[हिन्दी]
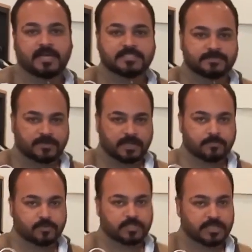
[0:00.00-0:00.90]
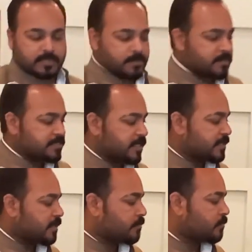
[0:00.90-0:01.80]
बनारसी वर्क में होती हैं ये भी मिल
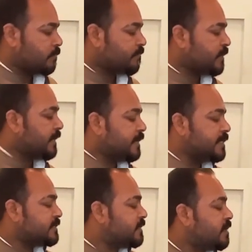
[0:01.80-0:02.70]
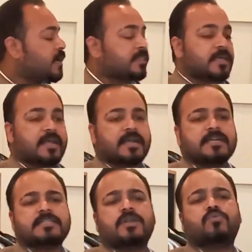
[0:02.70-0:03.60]
जाती हैं आपको इस तरह के
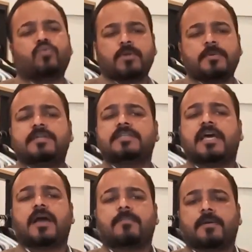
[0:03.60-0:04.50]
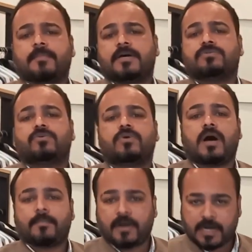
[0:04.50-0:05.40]
डिज़ाइन कोई भी डिज़ाइन आपके पास हो
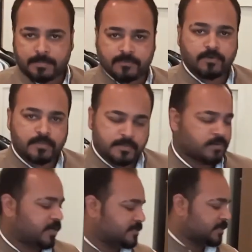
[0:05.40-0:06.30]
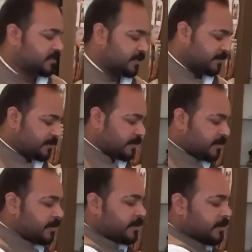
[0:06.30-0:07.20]
आप ऑर्डर पे वो भी बनवा सकते
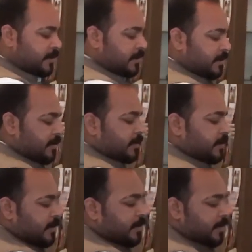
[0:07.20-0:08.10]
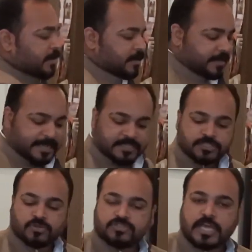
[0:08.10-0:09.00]
हैं
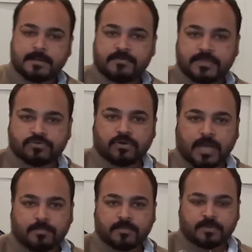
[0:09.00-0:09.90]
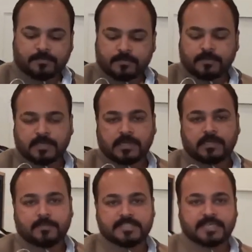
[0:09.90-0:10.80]
टेक्सीडो स्टाइल में वेस्ट कोट आप
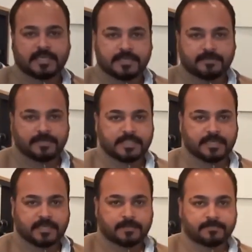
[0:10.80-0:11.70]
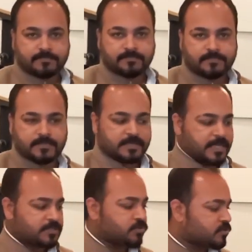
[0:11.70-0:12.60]
मिल जाएंगी ये देखें आप ये
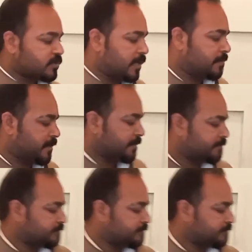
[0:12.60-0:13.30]
टैक्सीडो स्टाइल में है